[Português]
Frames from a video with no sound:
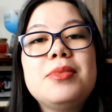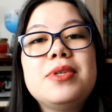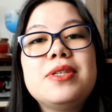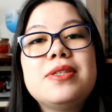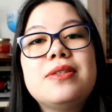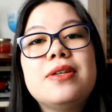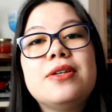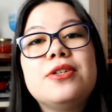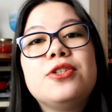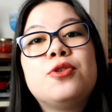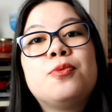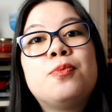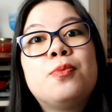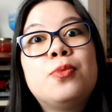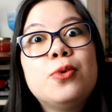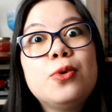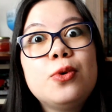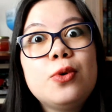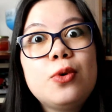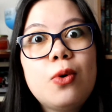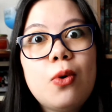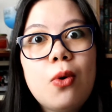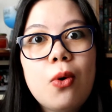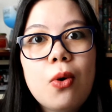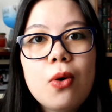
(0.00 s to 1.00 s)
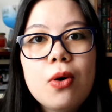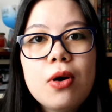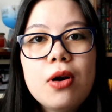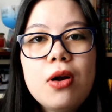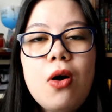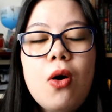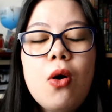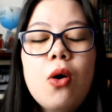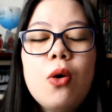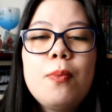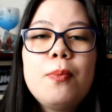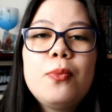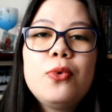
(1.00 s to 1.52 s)
estante por cor
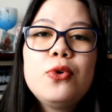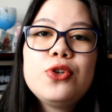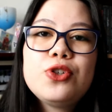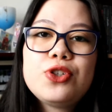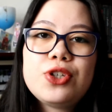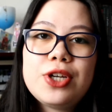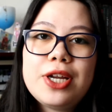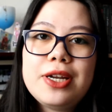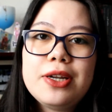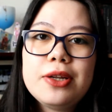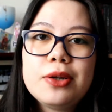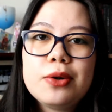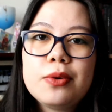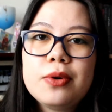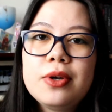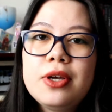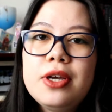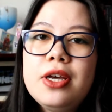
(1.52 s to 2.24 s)
ou por gênero.